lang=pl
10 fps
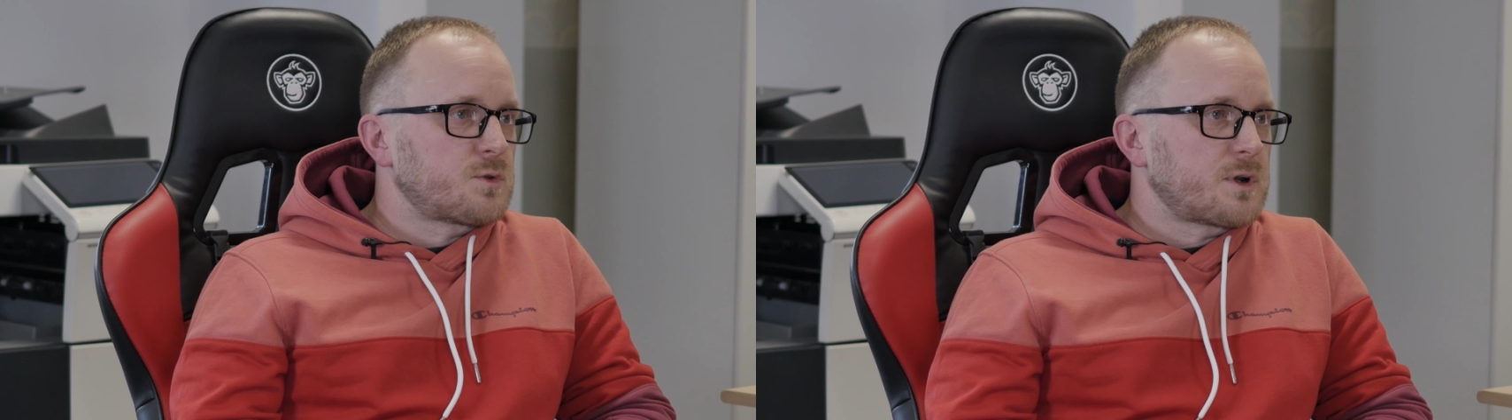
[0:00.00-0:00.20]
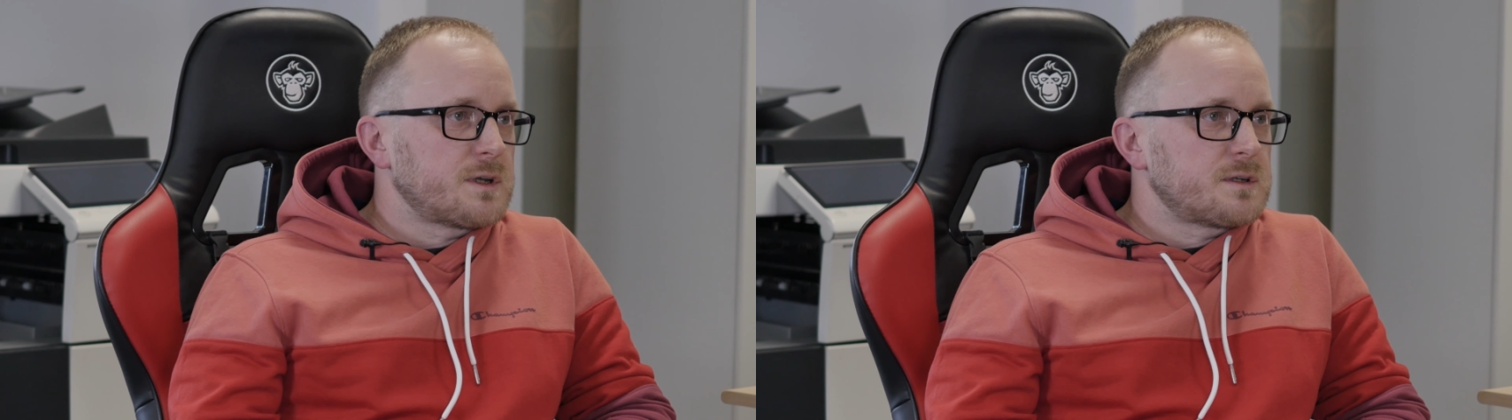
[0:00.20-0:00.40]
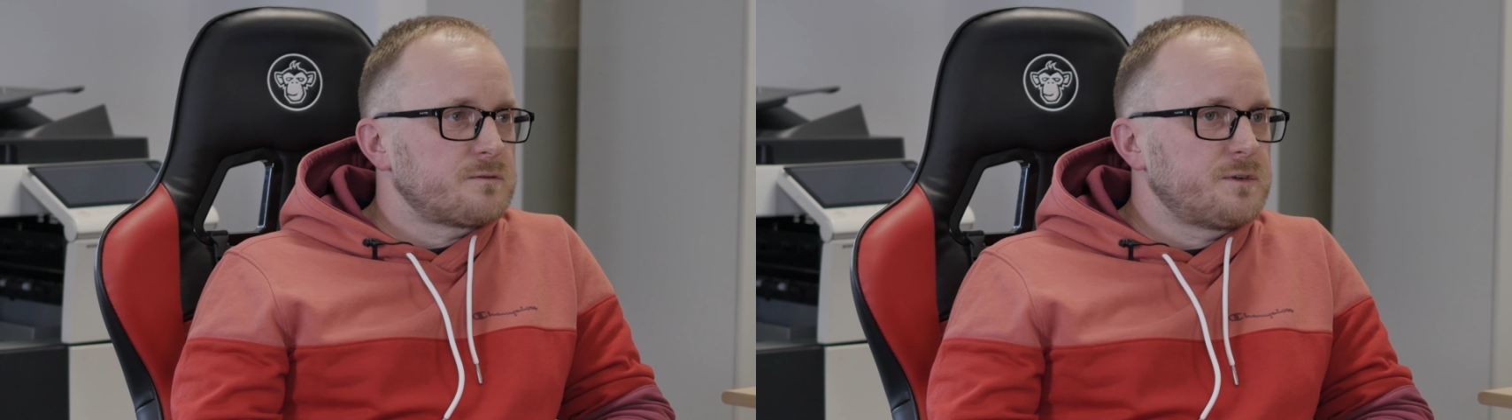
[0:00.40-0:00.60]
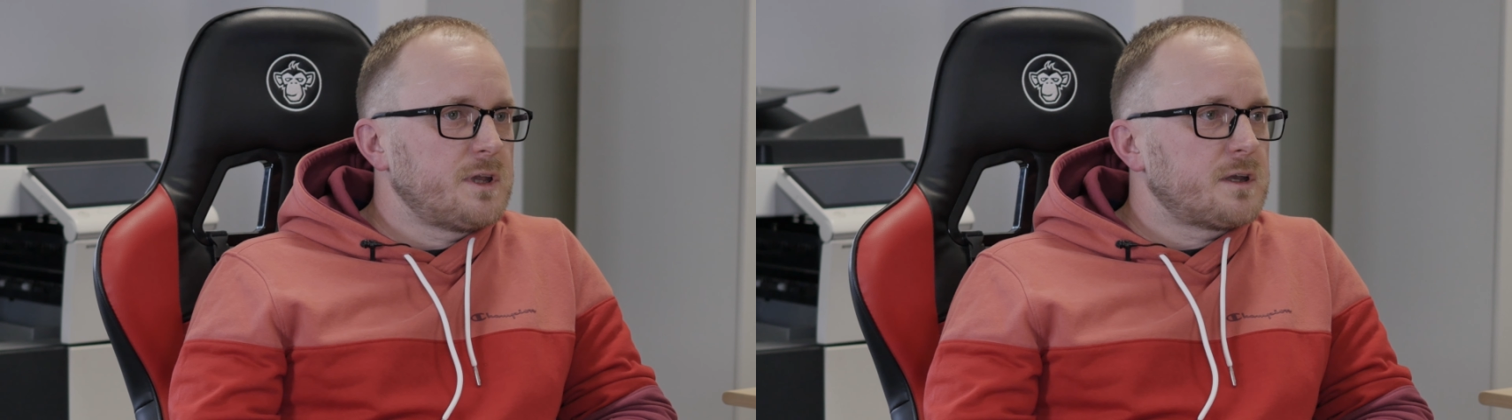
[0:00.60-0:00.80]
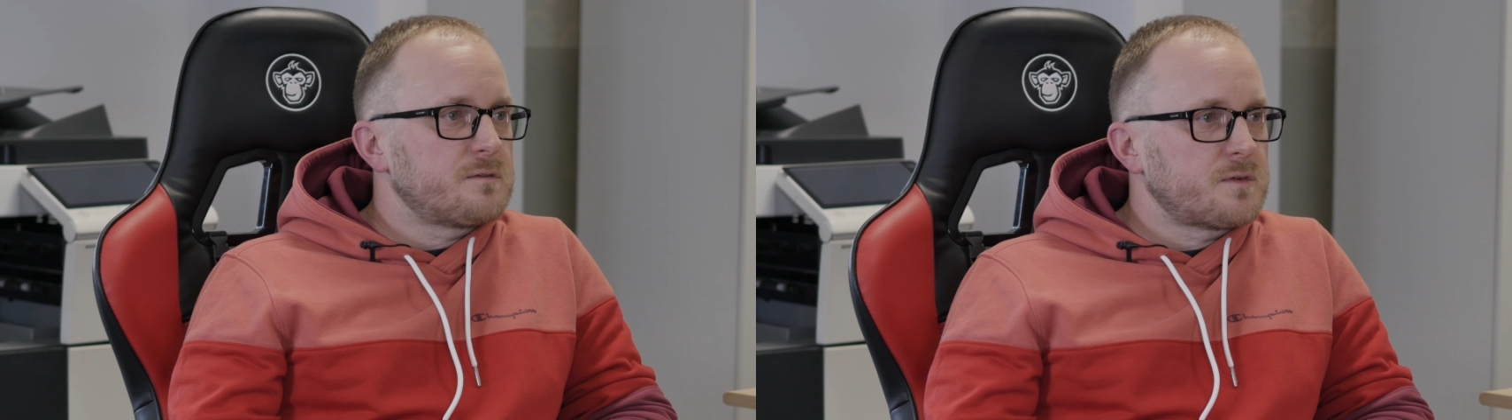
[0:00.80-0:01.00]
która
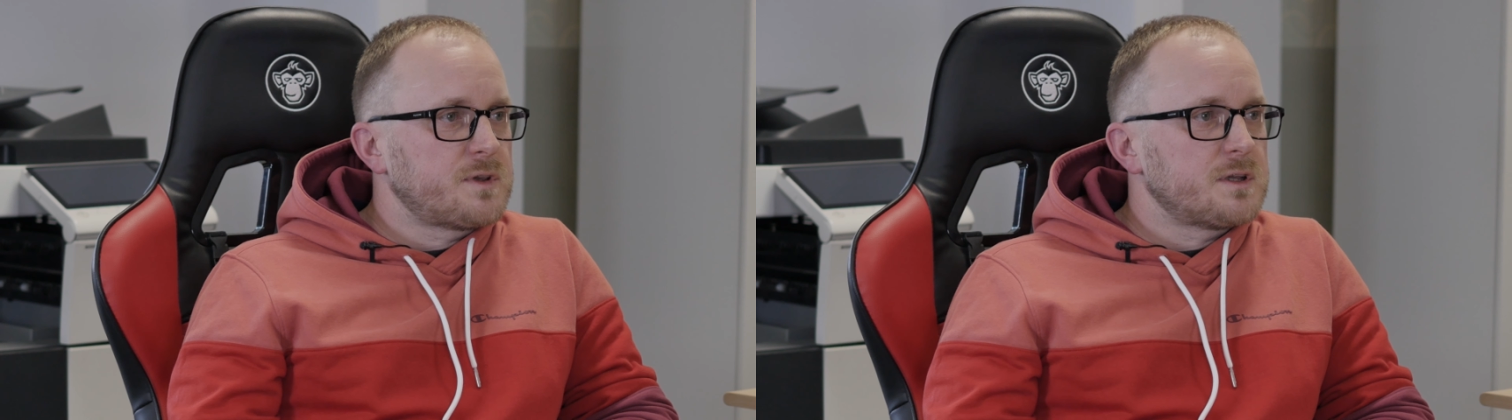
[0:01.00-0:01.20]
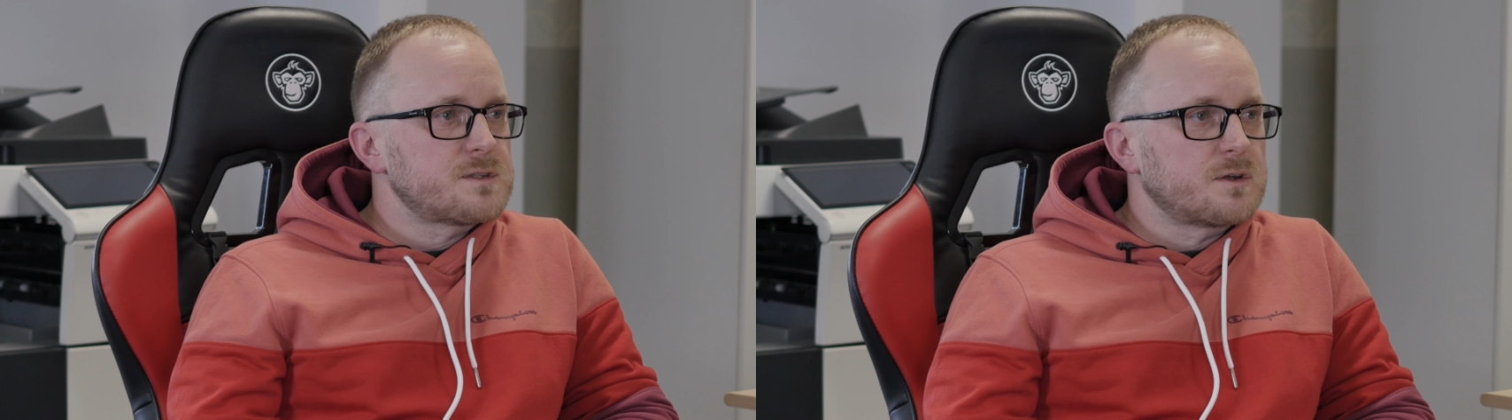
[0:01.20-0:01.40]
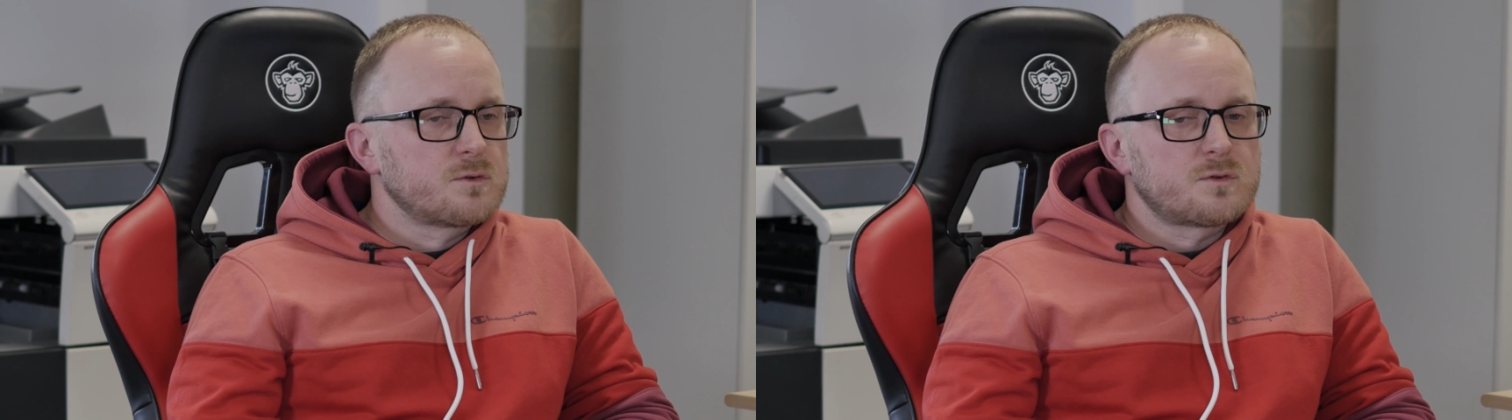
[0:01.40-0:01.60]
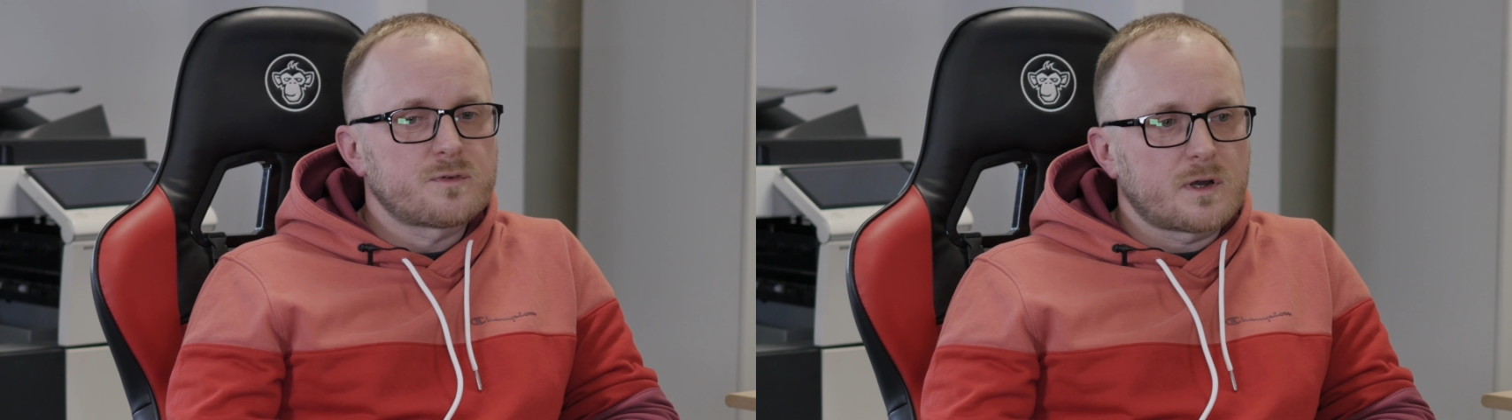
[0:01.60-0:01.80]
widnieje w ewidencji gruntów,